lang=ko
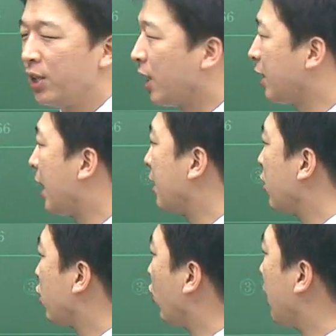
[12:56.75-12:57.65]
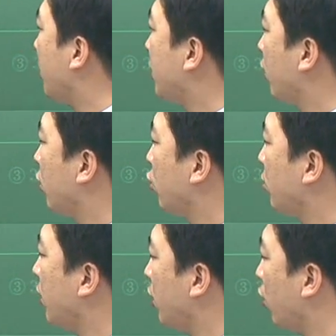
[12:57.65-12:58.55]
자 따라서 정답을 체크해
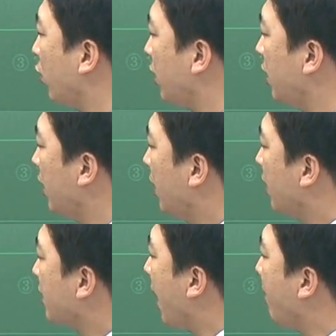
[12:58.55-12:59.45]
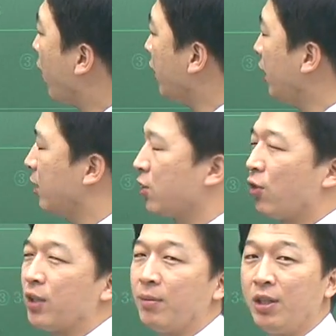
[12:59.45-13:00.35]
주시면 이 경우에는 3번이
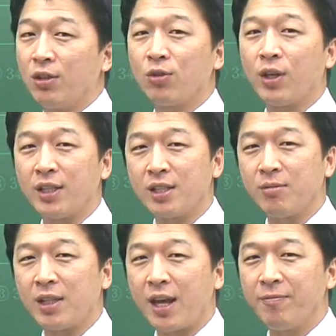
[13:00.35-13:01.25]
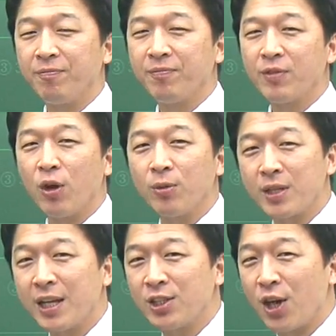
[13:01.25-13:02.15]
정답이 되겠습니다.
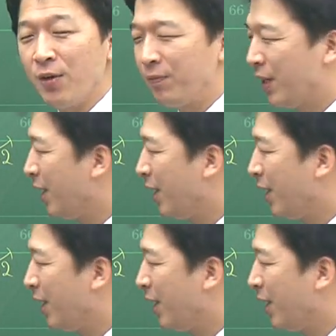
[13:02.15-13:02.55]
어렵지 않았죠?